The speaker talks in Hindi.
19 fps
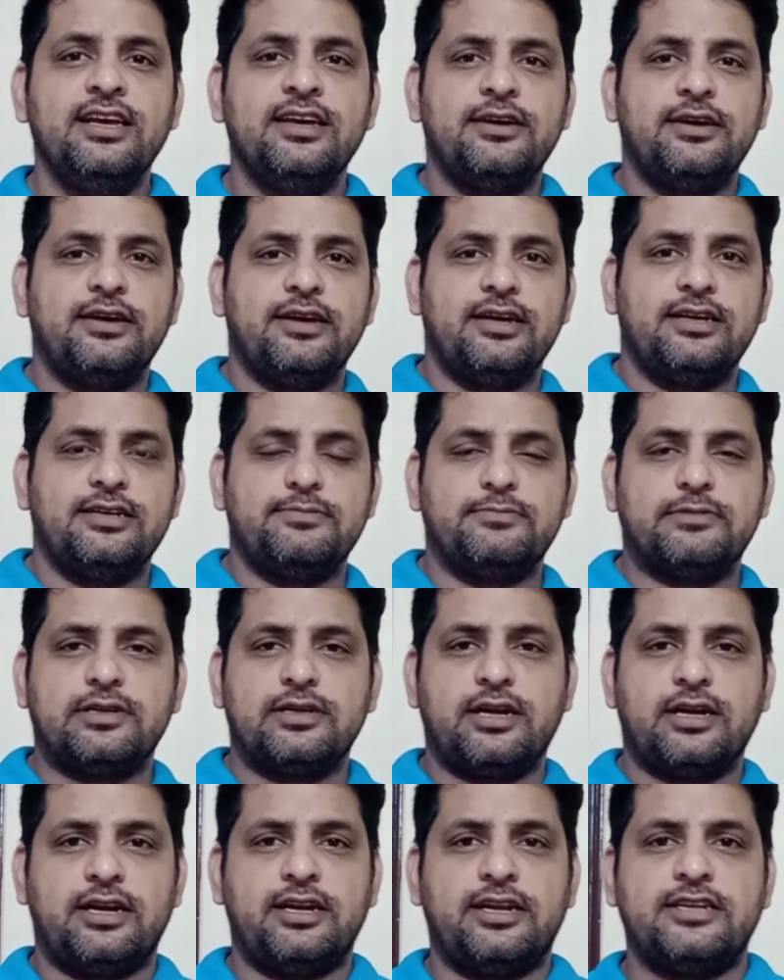
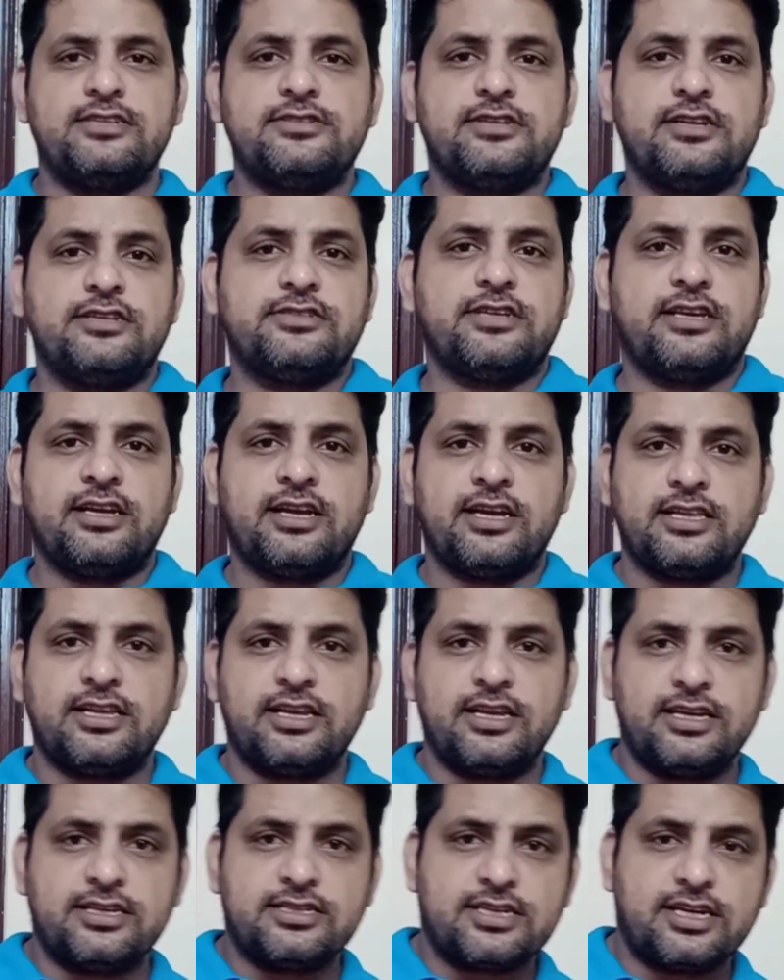कंटेस्टेंट्स है कितने
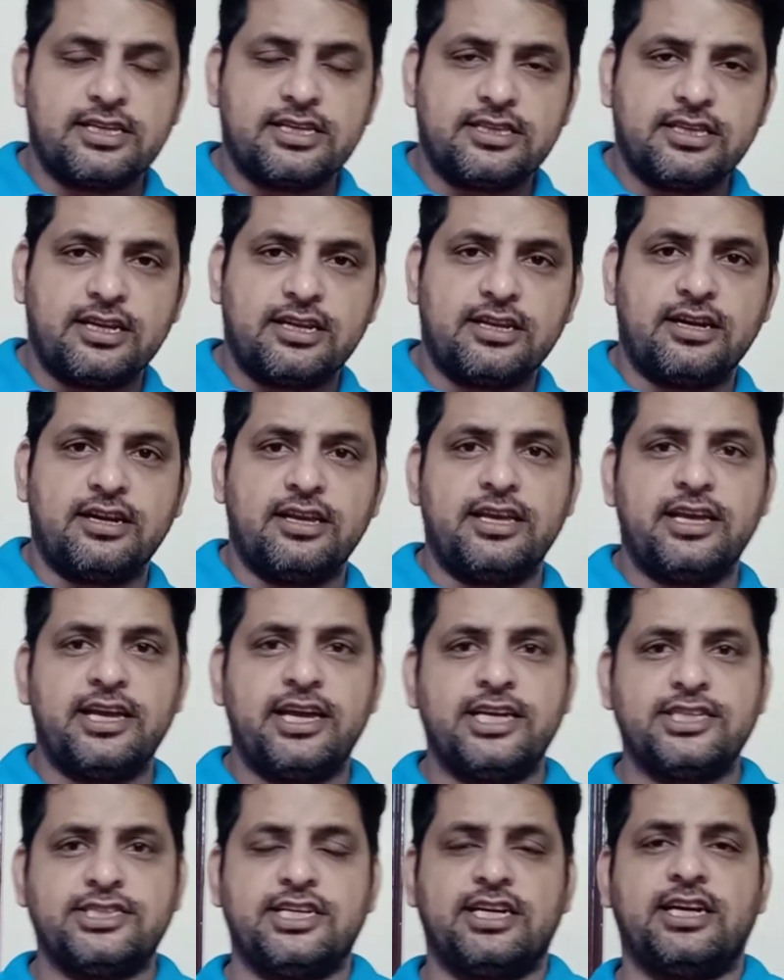इसके अंदर लड़ेंगे
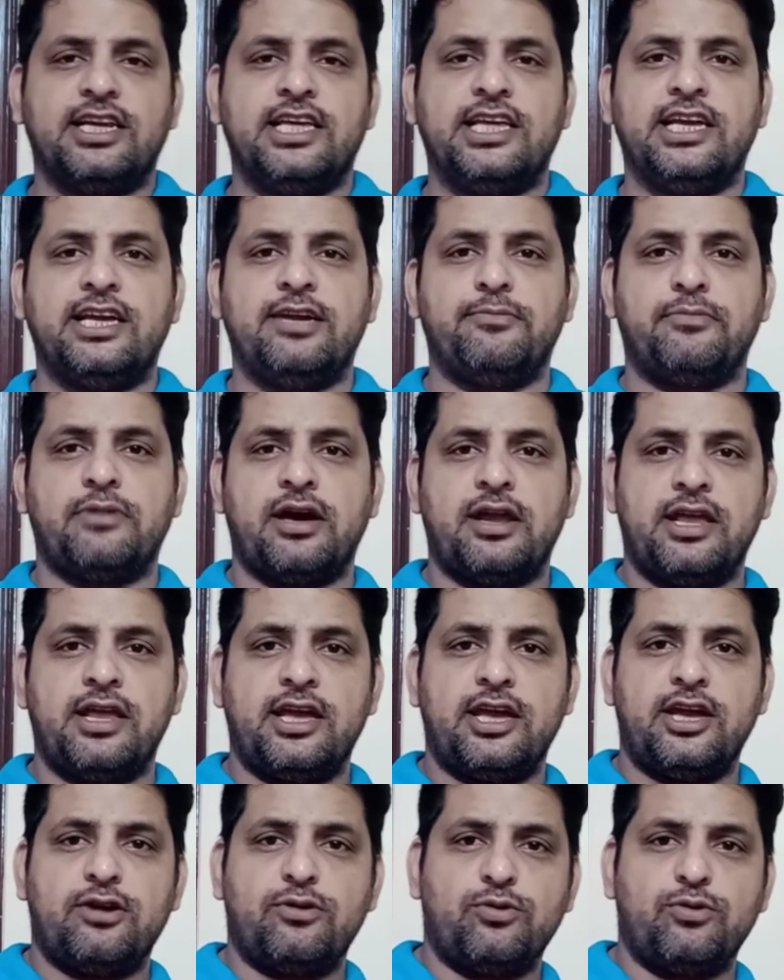झगड़ेंगे
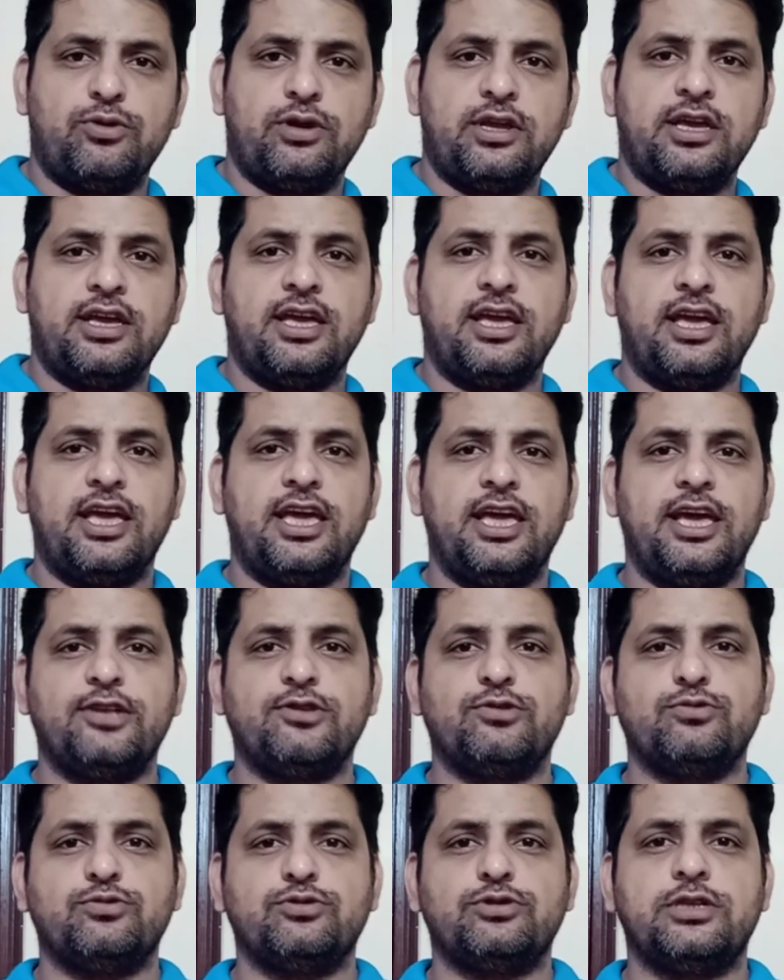मारेंगे कूटेंगे एक
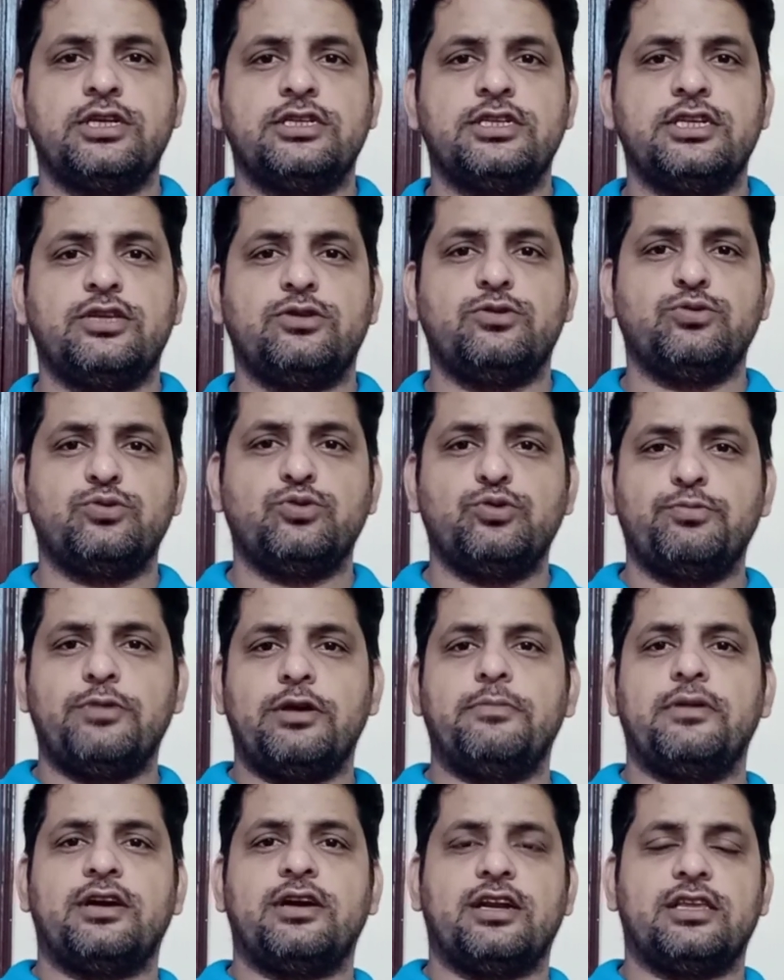दूसरे से तो तू मैं
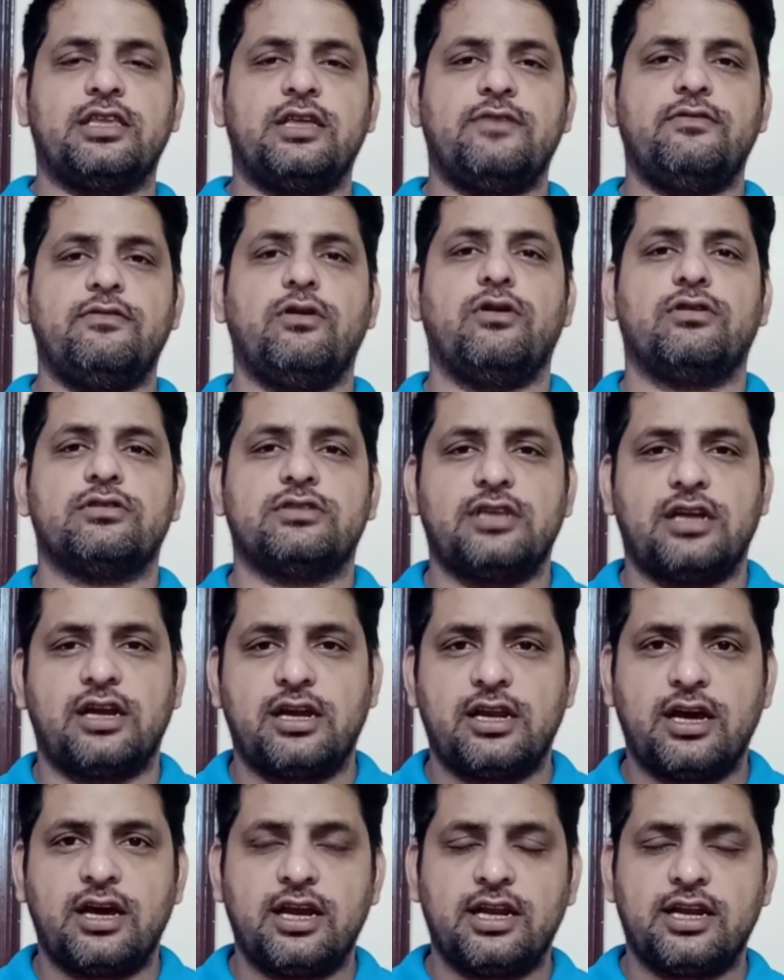मैं करते हुए और
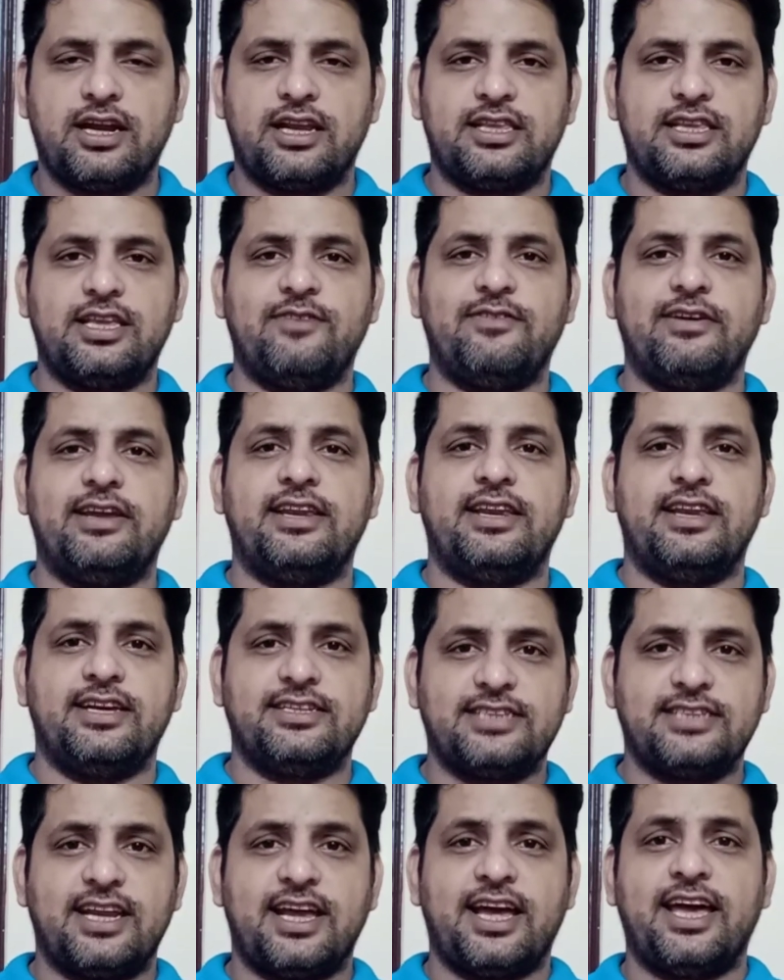तकरार करते हुए
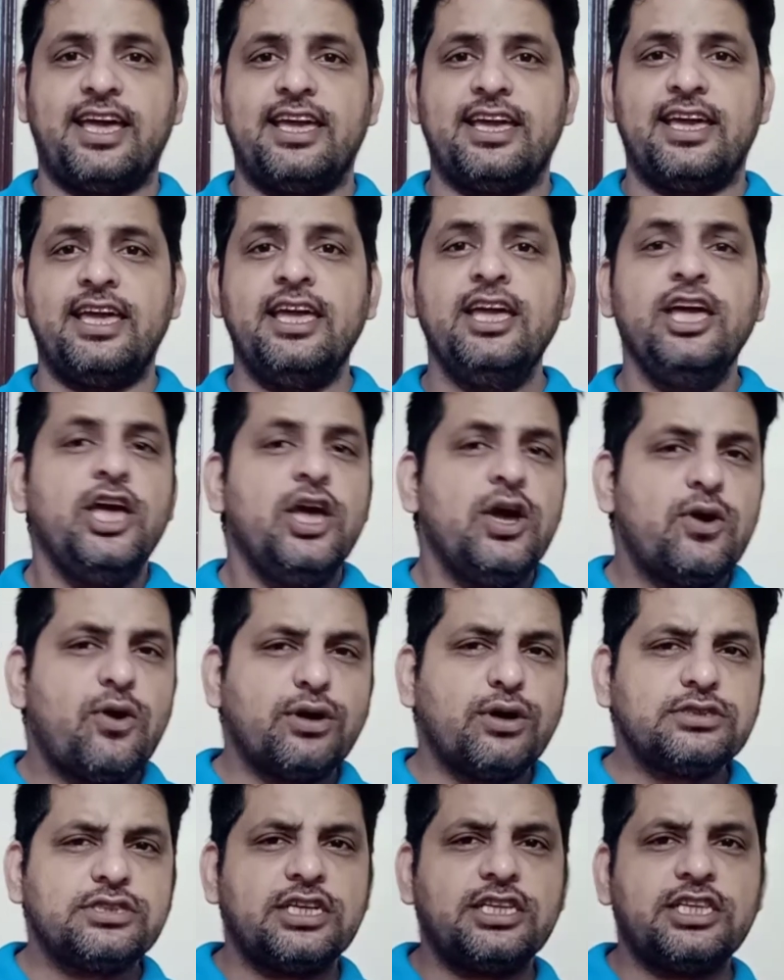नज़र आएंगे
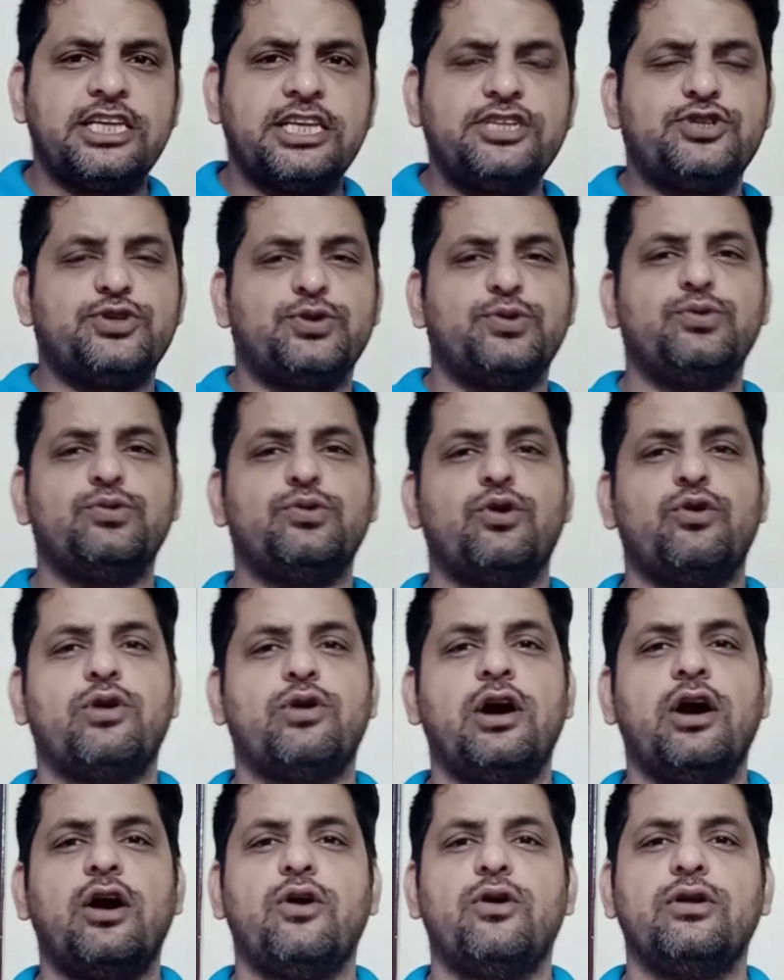कौन से दिन शुरू होगा
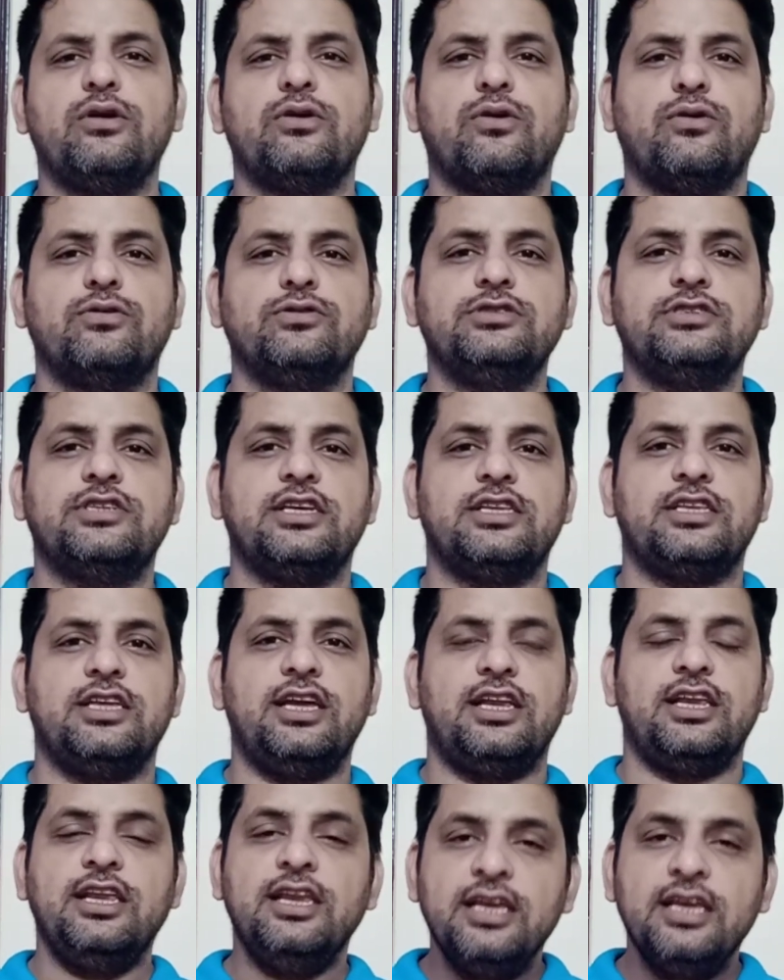और कौन से
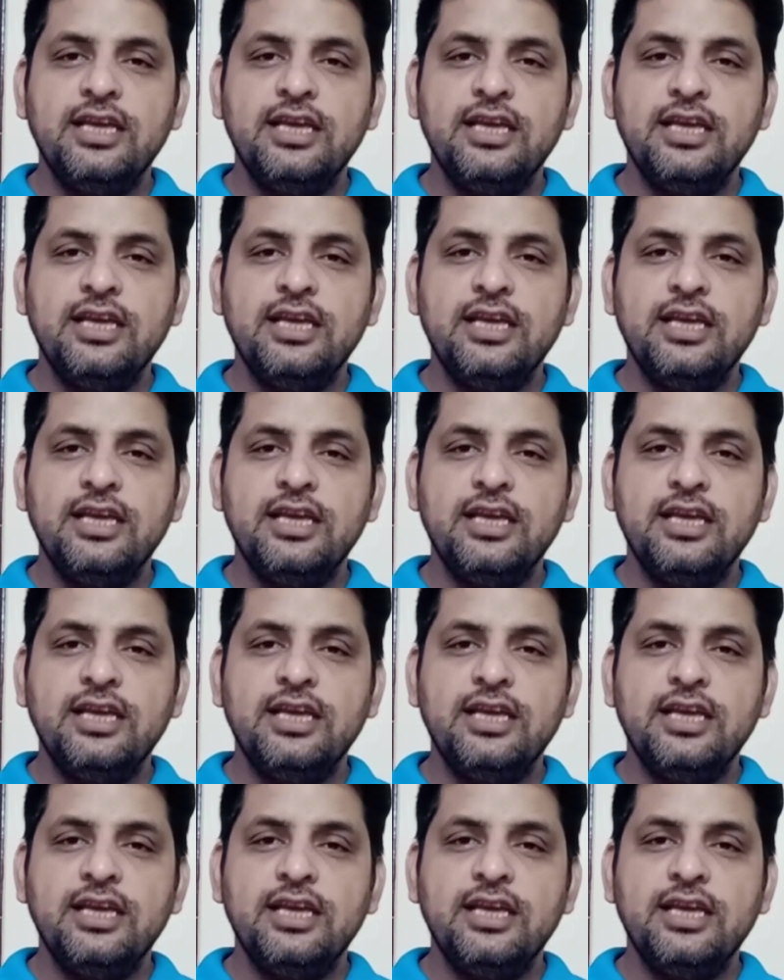दिन